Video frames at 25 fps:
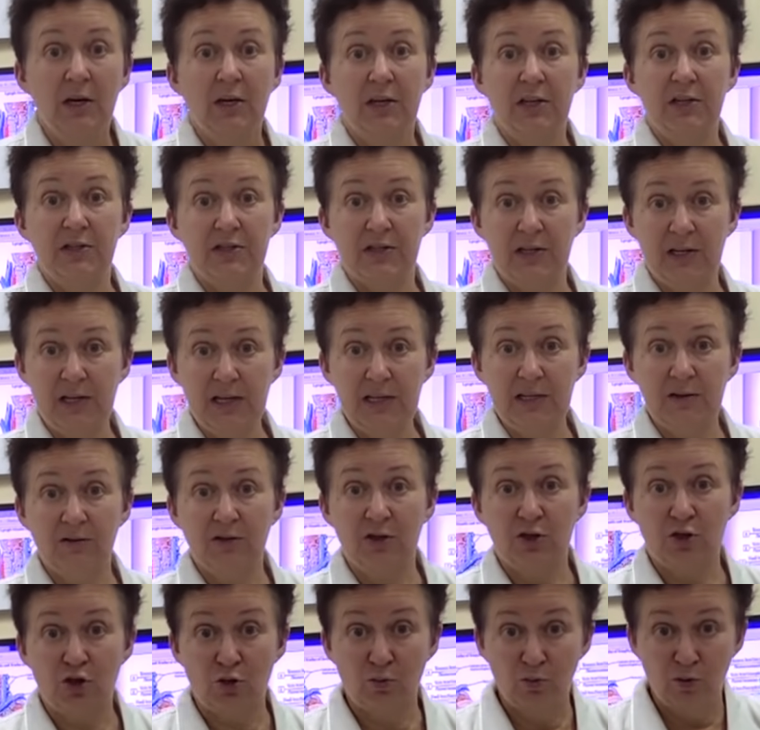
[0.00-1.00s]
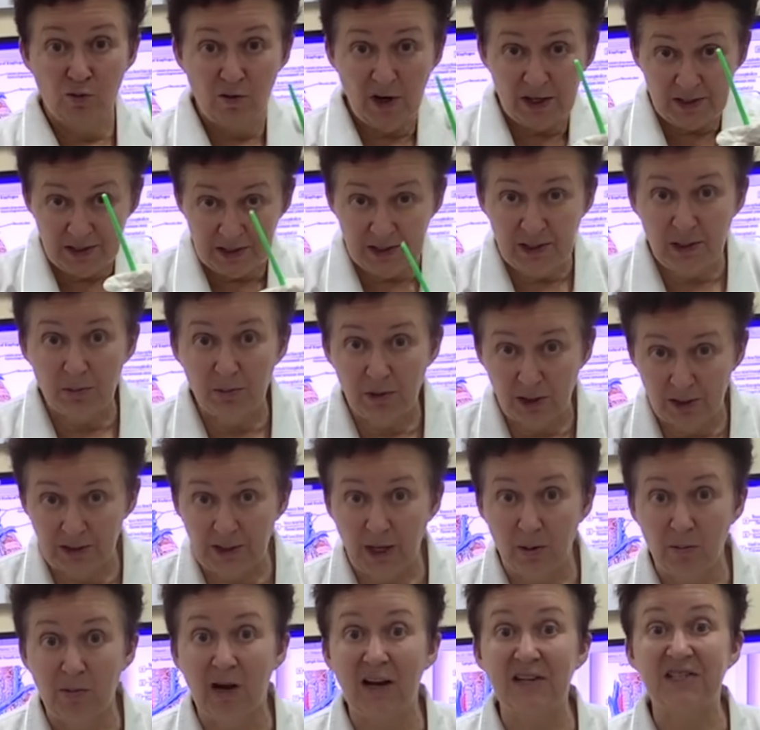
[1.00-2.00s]
исследования, чтобы у вас не было
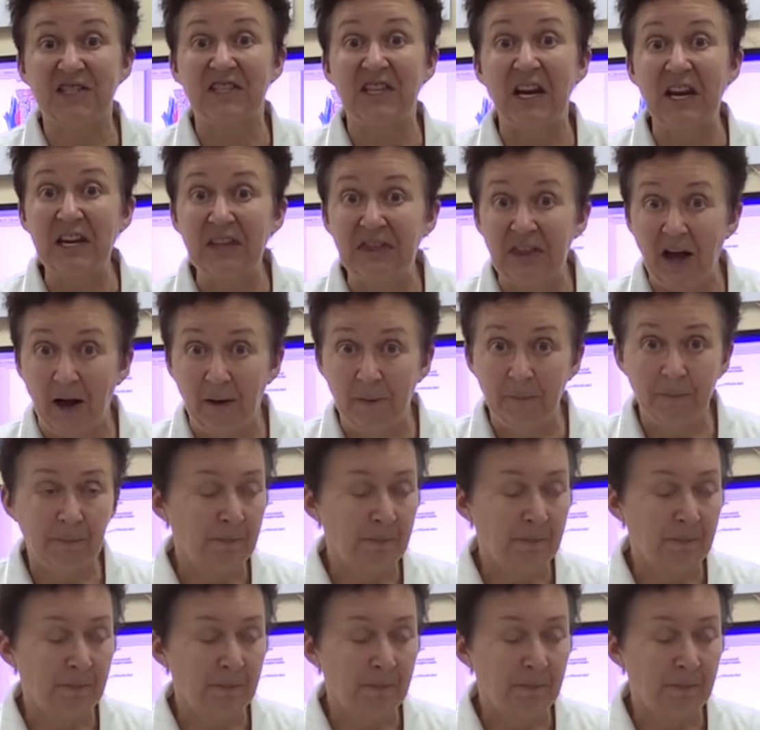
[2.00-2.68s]
там гастрита.